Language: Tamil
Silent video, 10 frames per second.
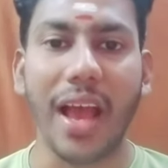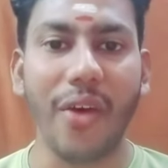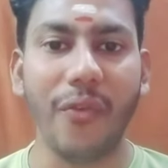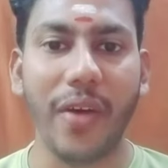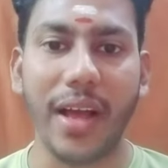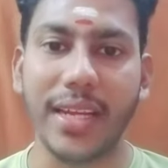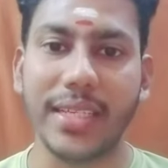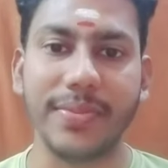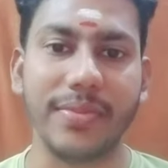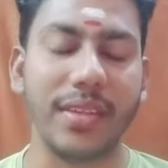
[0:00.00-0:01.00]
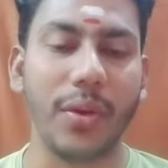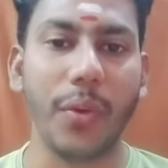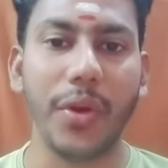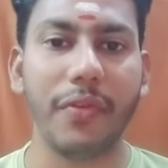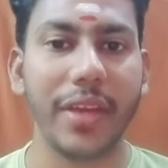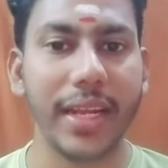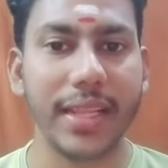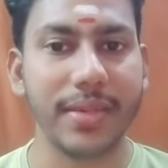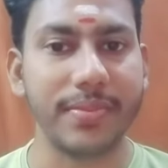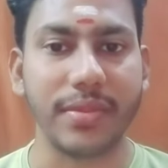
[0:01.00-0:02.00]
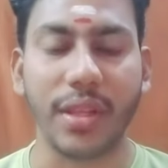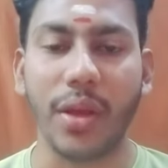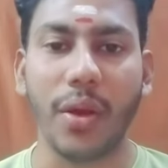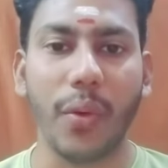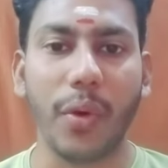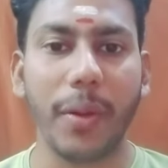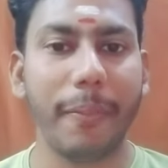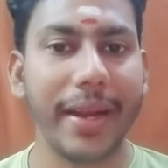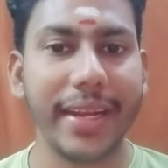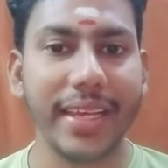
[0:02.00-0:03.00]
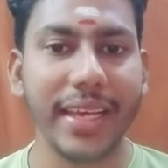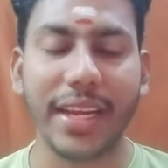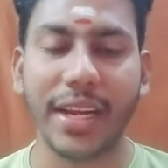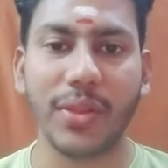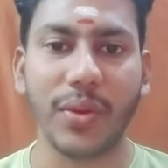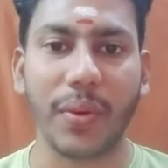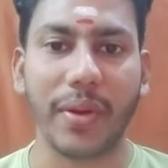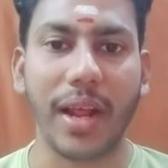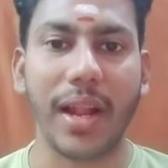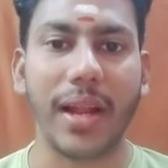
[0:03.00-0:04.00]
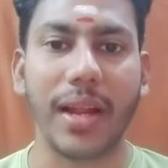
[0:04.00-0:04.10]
அவ்வாறு ஒரு விரதம் ஒரு பண்டிகை எடுத்துக்கொண்டால்